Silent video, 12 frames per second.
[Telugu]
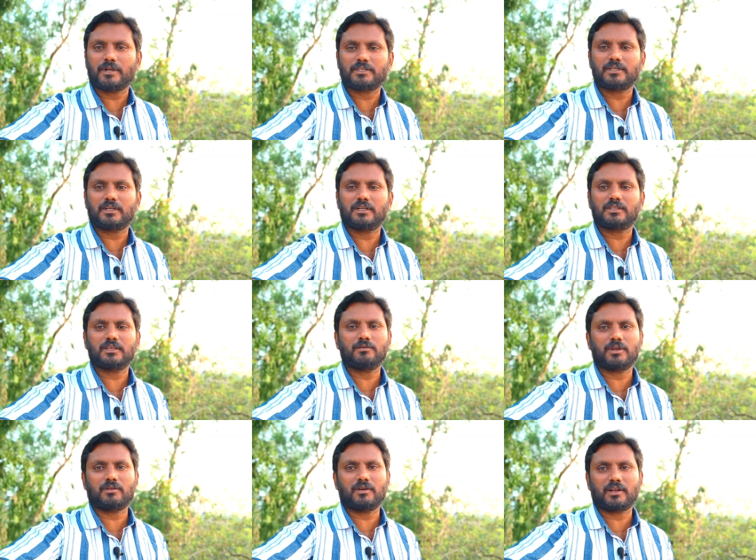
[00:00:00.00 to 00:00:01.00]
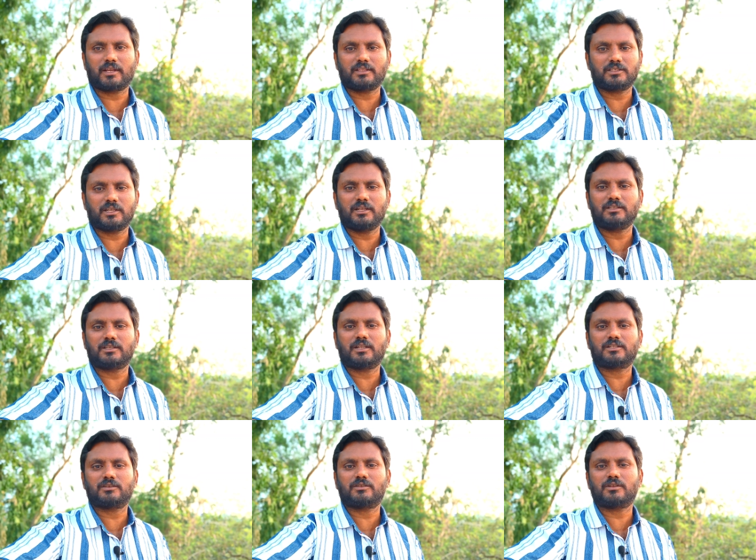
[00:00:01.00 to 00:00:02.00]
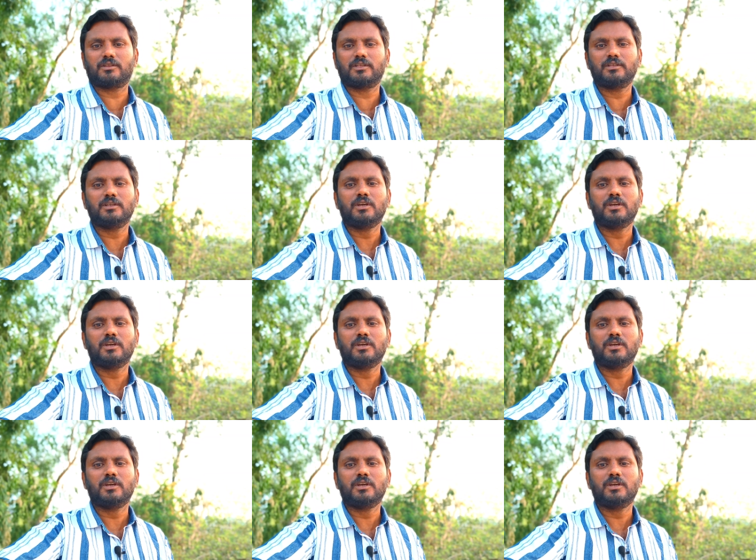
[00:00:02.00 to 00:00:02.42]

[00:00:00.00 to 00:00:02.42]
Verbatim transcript: పర్సెంట్ అయితే మనం వారికి అయితే చెల్లించాల్సి ఉంటుంది